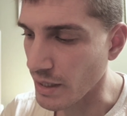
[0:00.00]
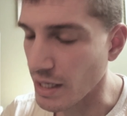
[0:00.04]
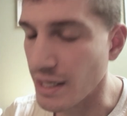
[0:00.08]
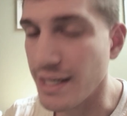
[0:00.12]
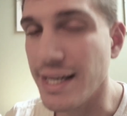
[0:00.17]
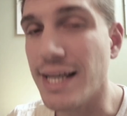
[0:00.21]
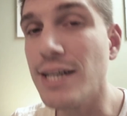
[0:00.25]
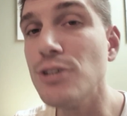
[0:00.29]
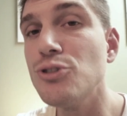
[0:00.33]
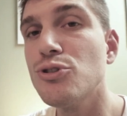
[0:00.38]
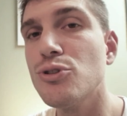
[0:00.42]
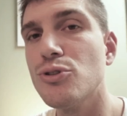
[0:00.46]

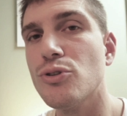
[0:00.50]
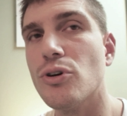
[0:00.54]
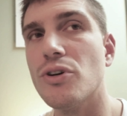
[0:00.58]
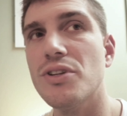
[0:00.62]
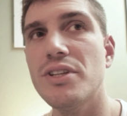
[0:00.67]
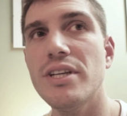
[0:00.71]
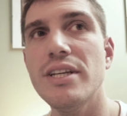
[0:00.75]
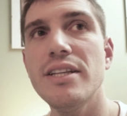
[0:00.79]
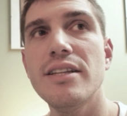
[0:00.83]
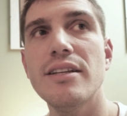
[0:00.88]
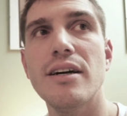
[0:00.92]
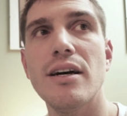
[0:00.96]
Là, je
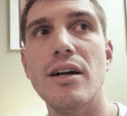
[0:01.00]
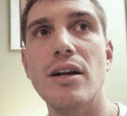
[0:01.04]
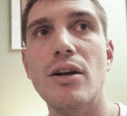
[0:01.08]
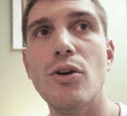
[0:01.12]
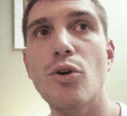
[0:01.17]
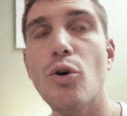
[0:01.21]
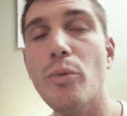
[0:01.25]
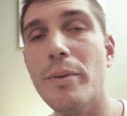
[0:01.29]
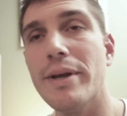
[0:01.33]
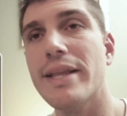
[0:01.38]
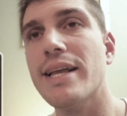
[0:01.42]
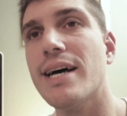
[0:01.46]
sortais d'un
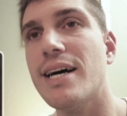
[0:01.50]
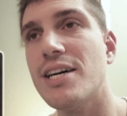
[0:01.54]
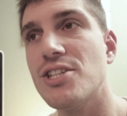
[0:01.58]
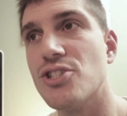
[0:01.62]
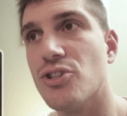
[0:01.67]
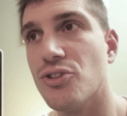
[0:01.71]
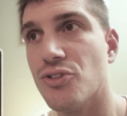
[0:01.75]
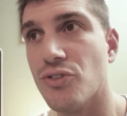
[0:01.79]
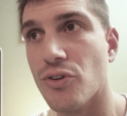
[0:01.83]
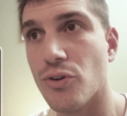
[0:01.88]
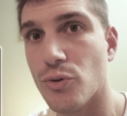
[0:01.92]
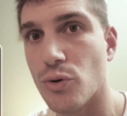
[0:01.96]
long-métrage
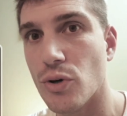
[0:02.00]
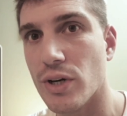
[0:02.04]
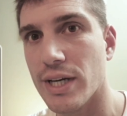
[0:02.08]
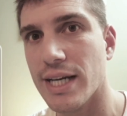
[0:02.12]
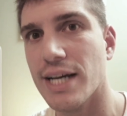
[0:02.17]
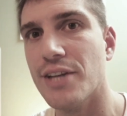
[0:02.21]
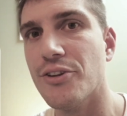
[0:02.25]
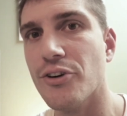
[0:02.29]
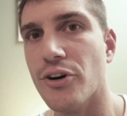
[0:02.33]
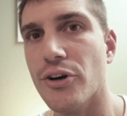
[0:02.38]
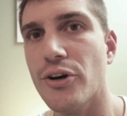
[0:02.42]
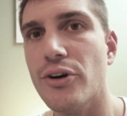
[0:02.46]
en tant que
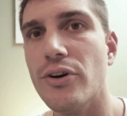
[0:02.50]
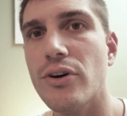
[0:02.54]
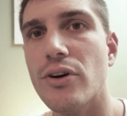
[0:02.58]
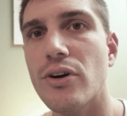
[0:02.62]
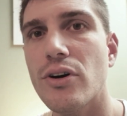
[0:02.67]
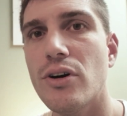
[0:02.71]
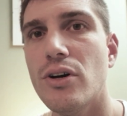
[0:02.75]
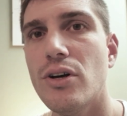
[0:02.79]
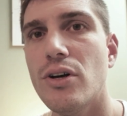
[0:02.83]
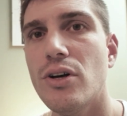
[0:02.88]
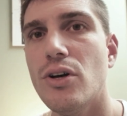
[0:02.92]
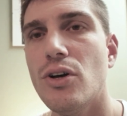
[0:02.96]
cadreur,
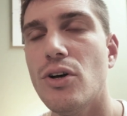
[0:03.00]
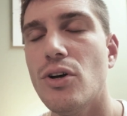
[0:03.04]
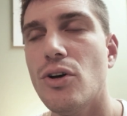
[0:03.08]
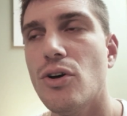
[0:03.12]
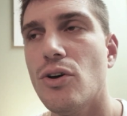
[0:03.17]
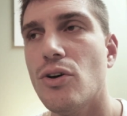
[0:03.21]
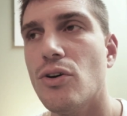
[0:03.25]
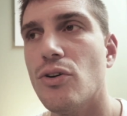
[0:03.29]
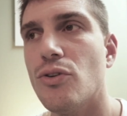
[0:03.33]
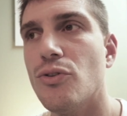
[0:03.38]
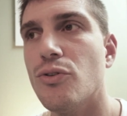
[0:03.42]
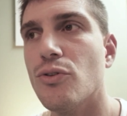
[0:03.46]

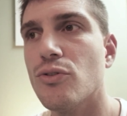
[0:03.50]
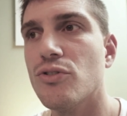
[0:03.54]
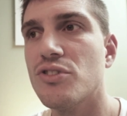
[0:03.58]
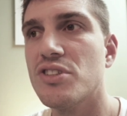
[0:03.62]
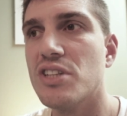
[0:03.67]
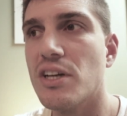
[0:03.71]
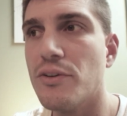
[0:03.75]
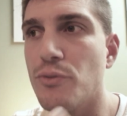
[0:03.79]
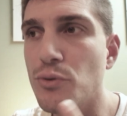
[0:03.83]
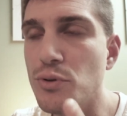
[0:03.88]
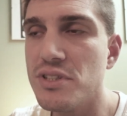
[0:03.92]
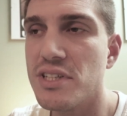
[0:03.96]
donc
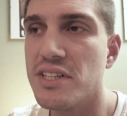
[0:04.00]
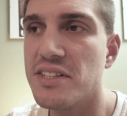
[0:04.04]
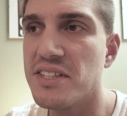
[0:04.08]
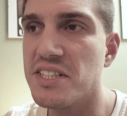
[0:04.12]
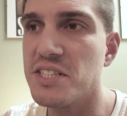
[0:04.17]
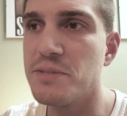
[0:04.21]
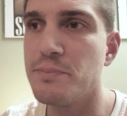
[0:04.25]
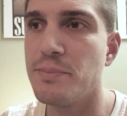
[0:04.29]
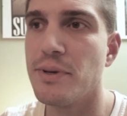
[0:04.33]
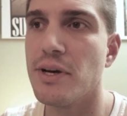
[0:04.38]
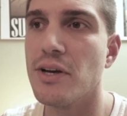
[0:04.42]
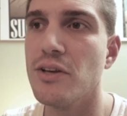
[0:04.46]
j'avais eu cette
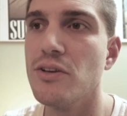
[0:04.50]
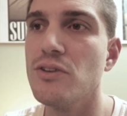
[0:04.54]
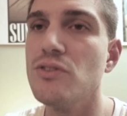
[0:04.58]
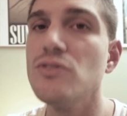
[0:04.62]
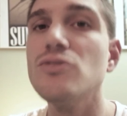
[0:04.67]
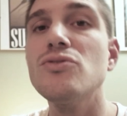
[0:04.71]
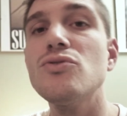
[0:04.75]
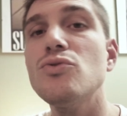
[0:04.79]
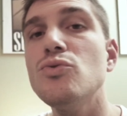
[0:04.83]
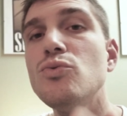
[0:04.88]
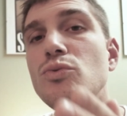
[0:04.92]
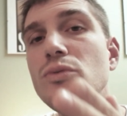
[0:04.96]

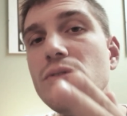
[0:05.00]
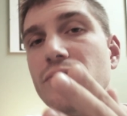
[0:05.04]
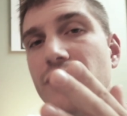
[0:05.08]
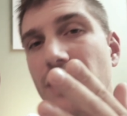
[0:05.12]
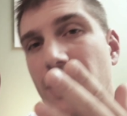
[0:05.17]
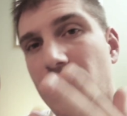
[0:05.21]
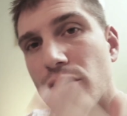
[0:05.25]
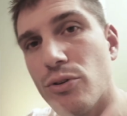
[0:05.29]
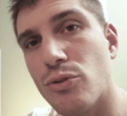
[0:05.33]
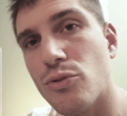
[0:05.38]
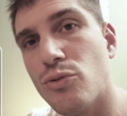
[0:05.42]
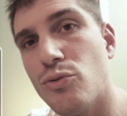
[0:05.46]
expérience où il
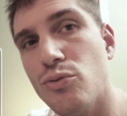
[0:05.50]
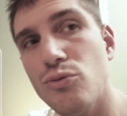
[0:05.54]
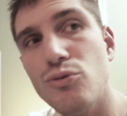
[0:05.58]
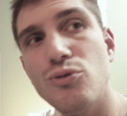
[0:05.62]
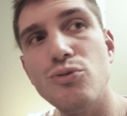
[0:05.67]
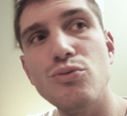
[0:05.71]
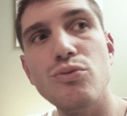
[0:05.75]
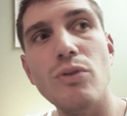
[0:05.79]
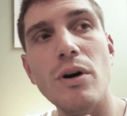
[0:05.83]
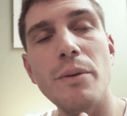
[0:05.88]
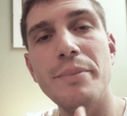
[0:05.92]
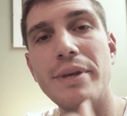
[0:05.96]
fallait que tout
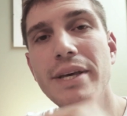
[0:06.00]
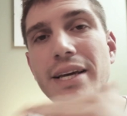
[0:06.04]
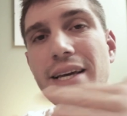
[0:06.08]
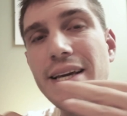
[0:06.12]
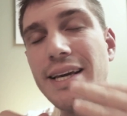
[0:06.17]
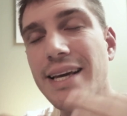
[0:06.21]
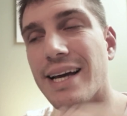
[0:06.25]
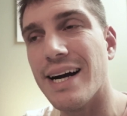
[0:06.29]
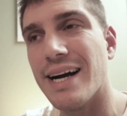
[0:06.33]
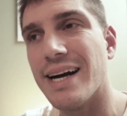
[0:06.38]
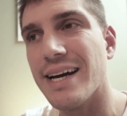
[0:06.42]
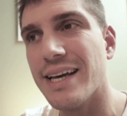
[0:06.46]
soit bien
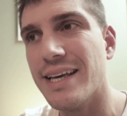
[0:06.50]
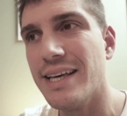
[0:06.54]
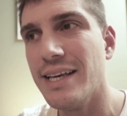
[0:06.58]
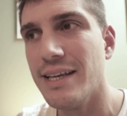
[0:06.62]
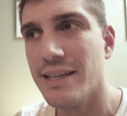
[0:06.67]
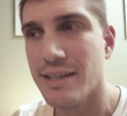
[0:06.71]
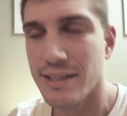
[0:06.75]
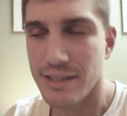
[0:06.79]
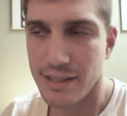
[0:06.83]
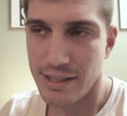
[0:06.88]
carré.